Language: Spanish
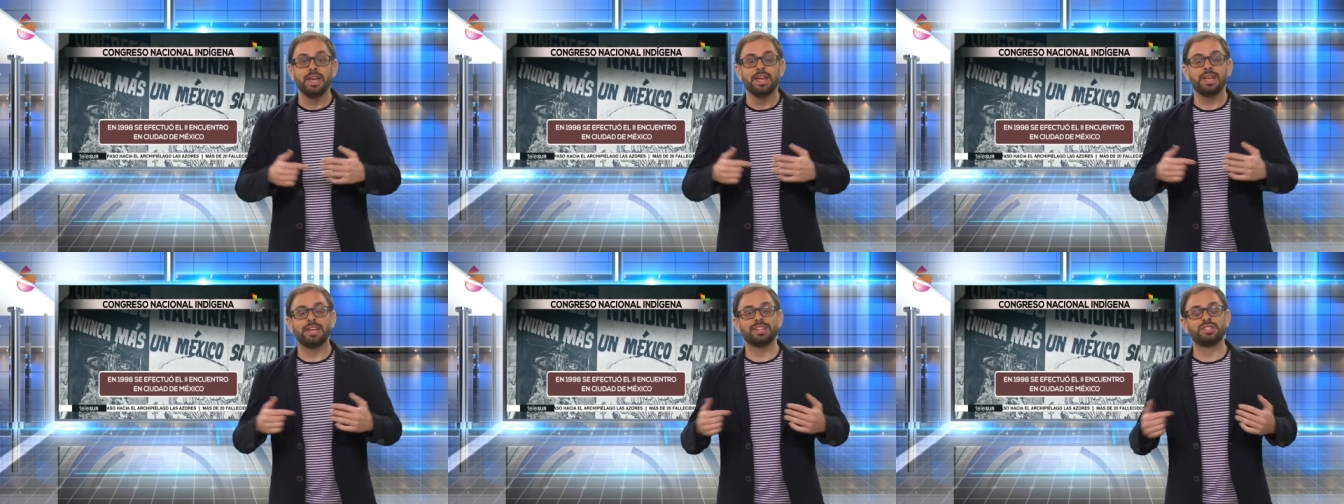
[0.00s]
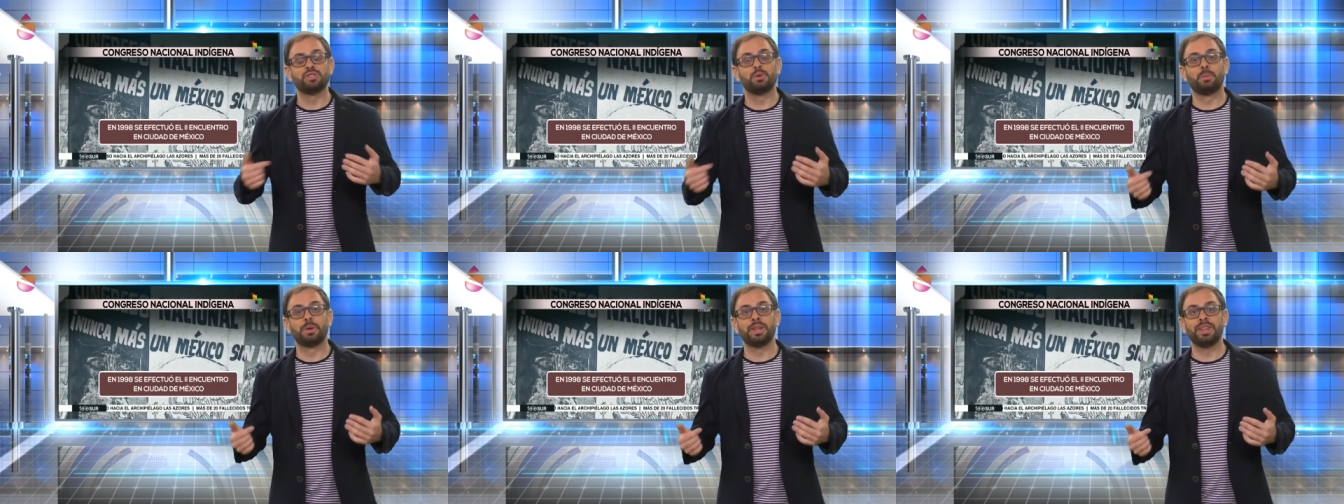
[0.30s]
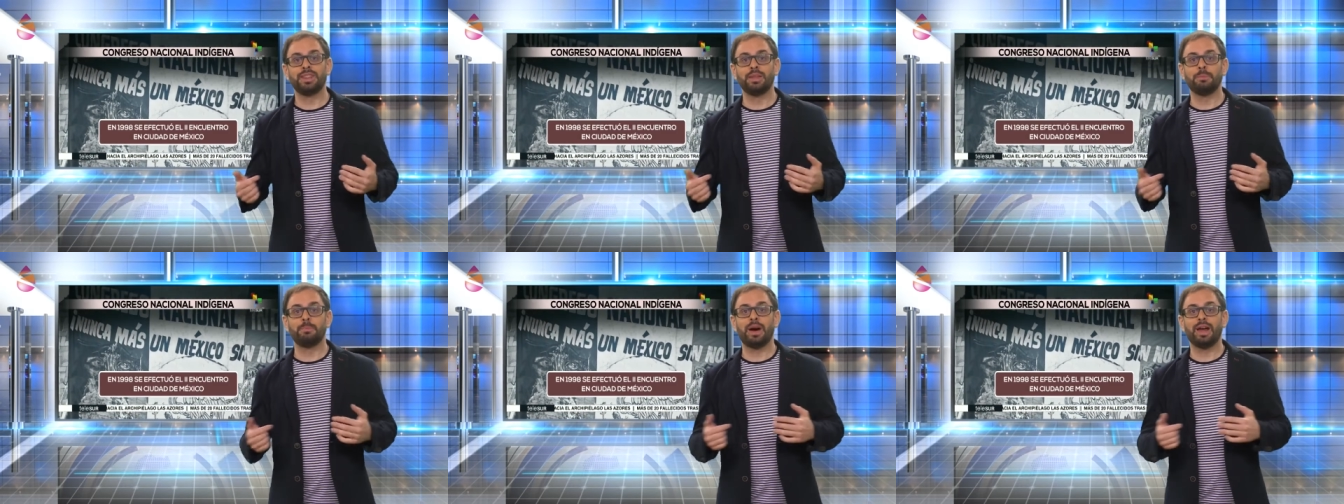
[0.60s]
y que su
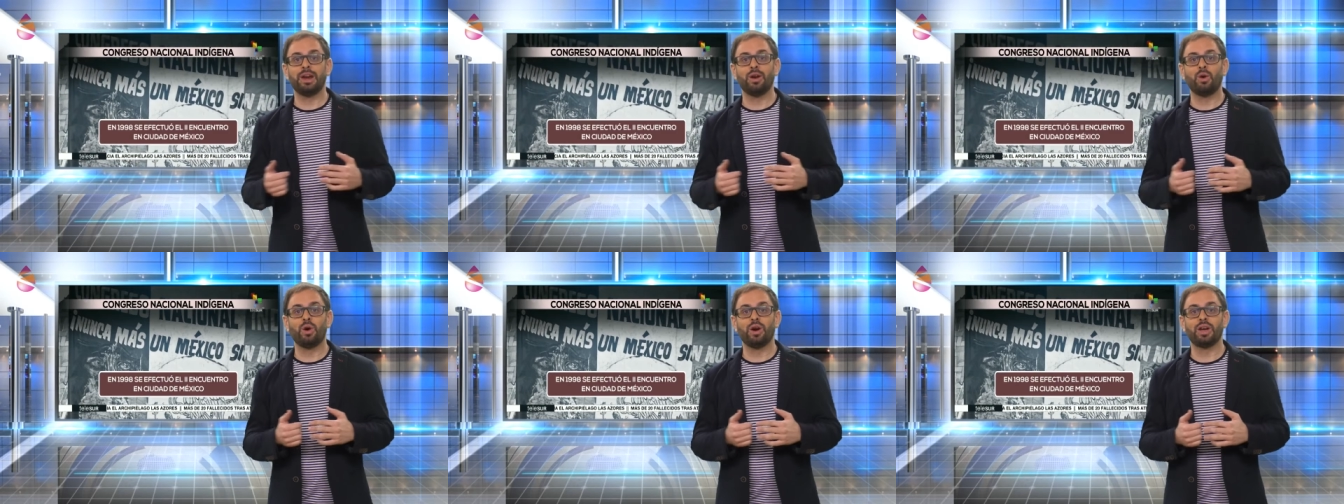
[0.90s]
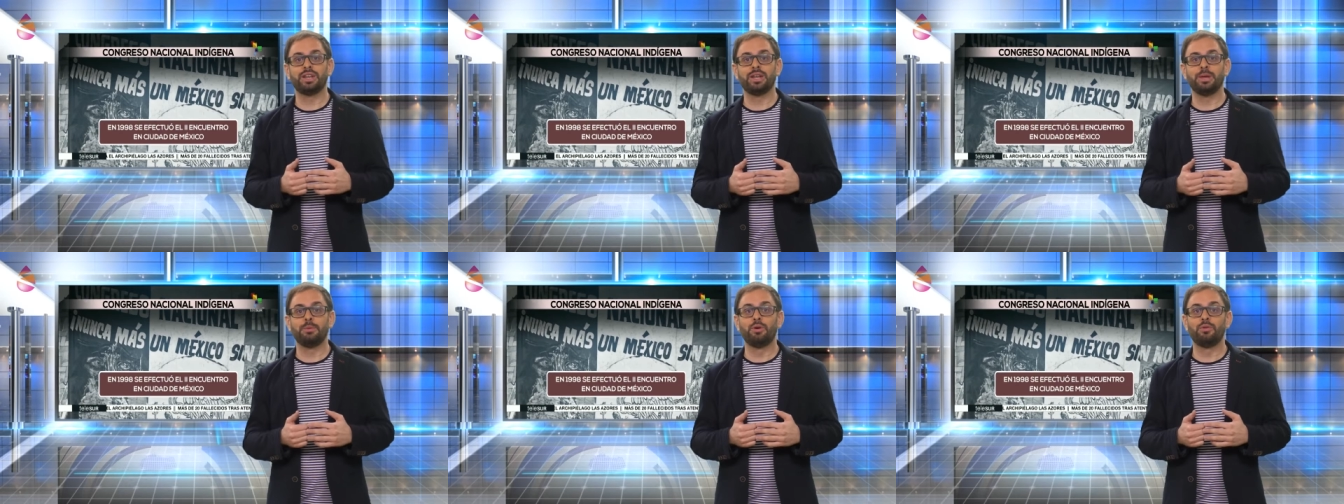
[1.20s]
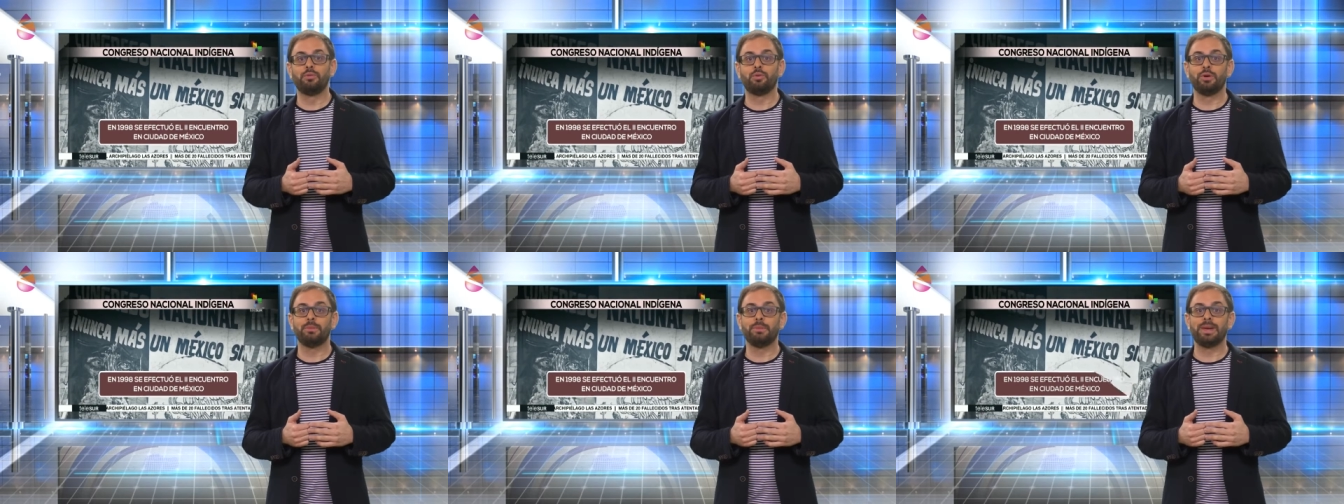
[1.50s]
principal
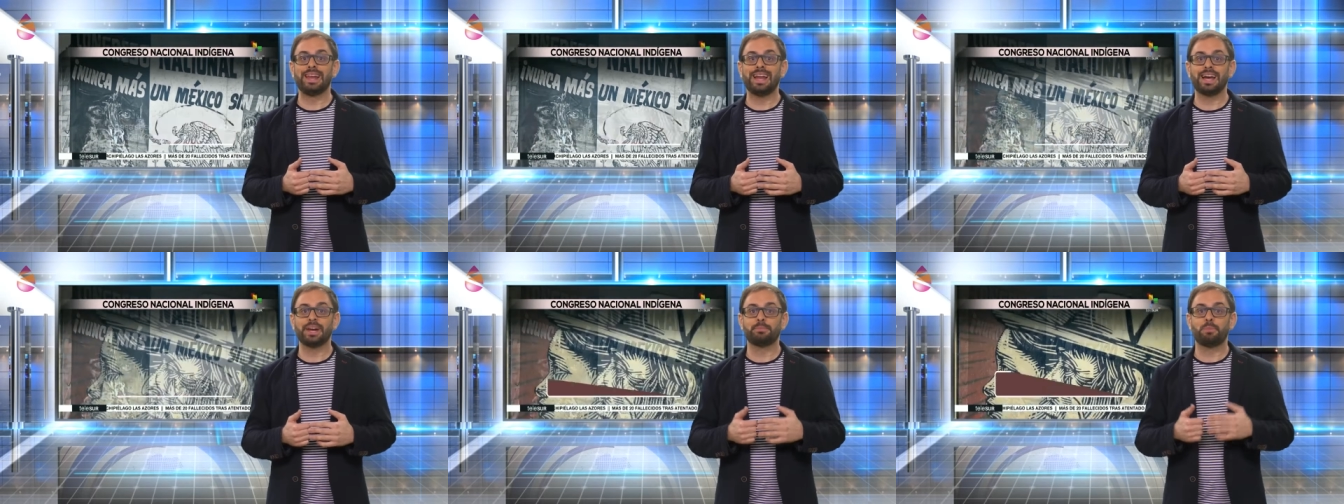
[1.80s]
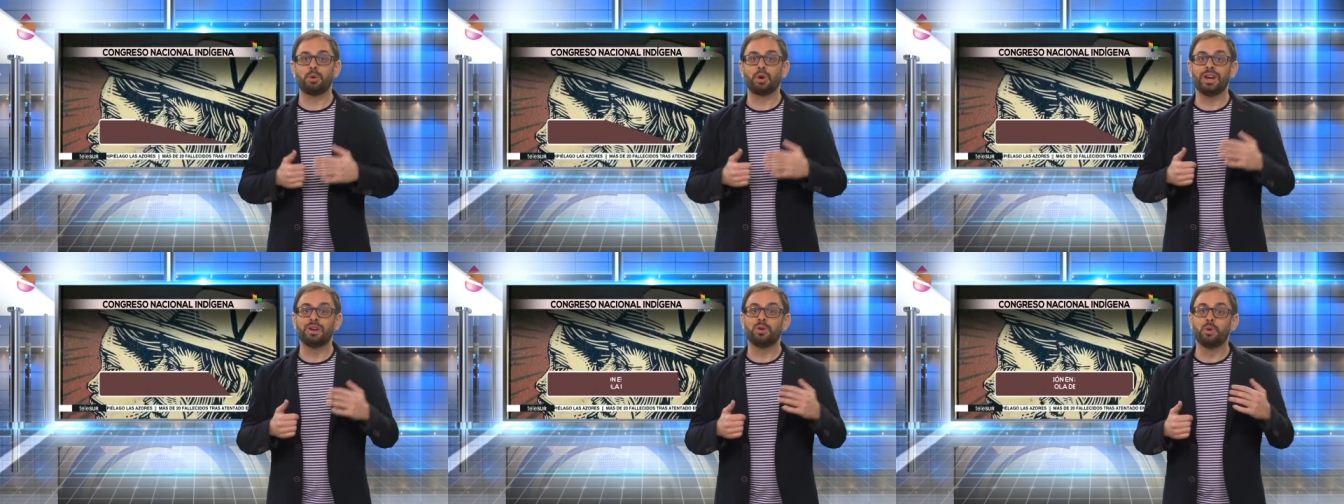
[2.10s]
objetivo fue velar por